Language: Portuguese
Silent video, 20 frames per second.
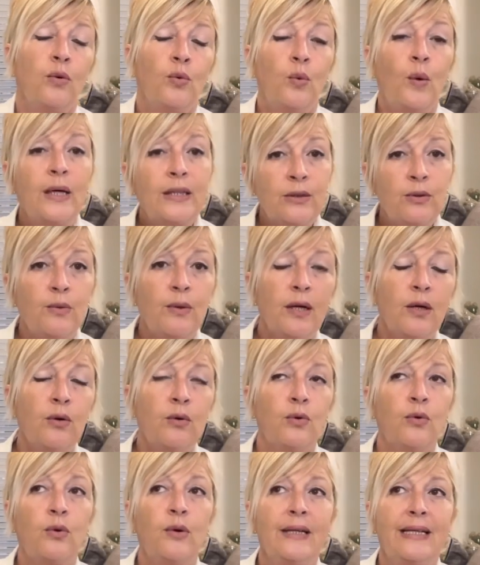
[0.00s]
Quando
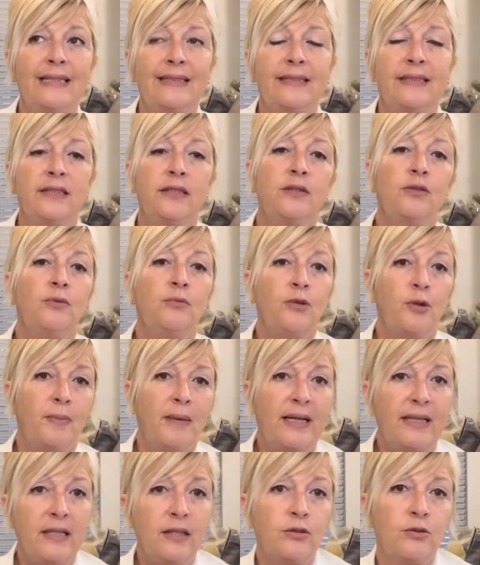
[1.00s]
eu conheci o meu
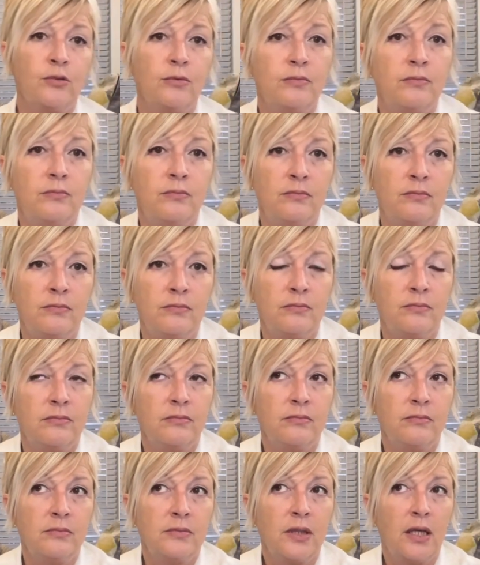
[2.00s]
marido,
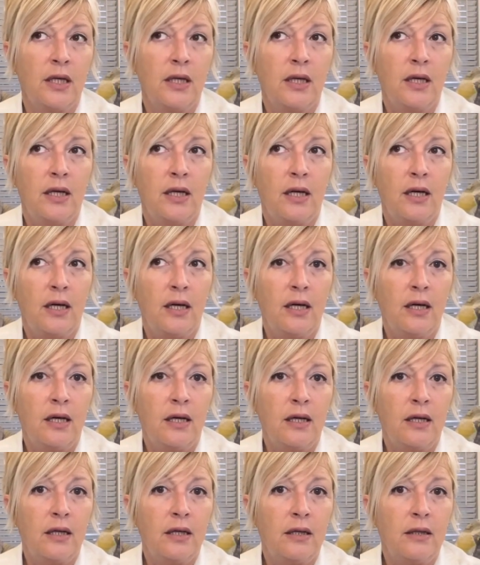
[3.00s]

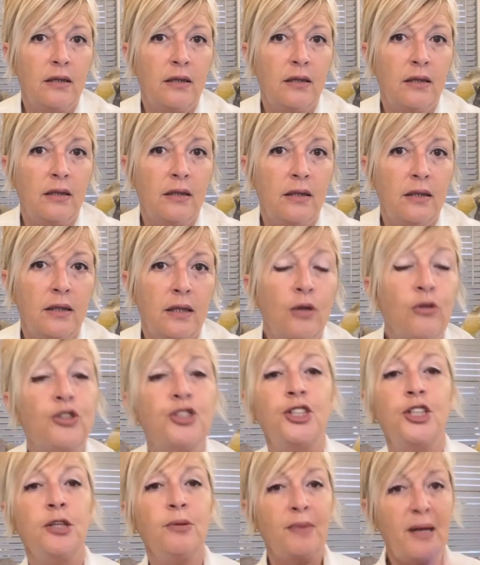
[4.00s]
eh, eu
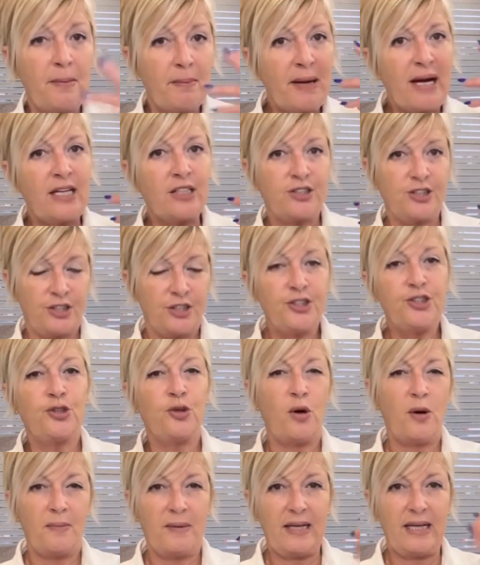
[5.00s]
tinha uma imagem de
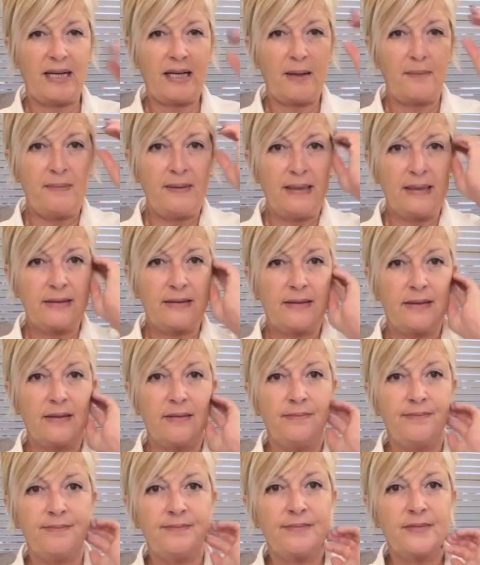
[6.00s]
homem na
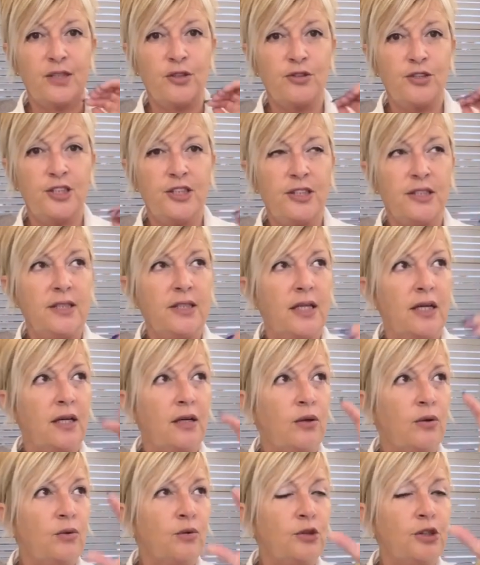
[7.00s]
cabeça, eu
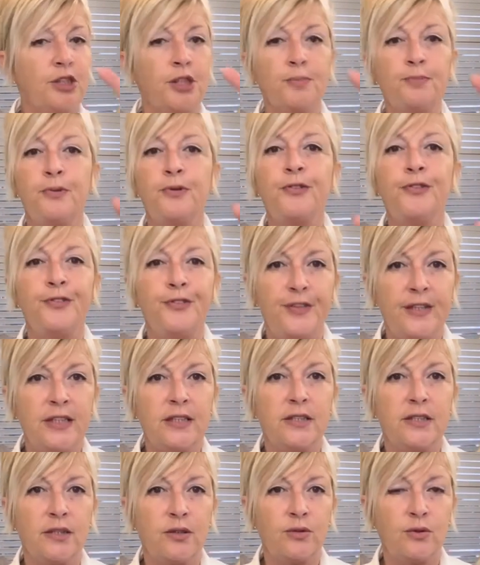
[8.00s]
tinha um tipo
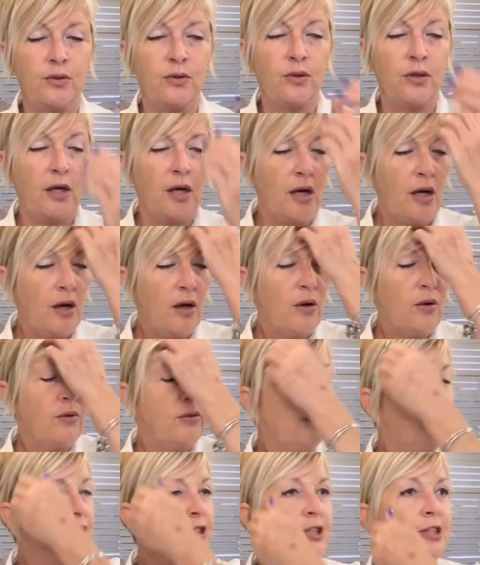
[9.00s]
físico,
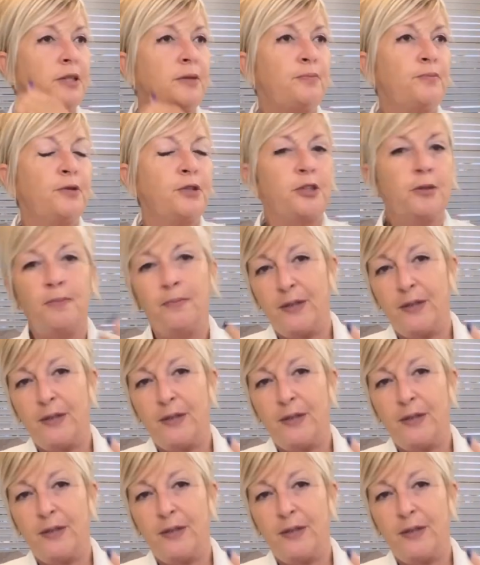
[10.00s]
um tipo de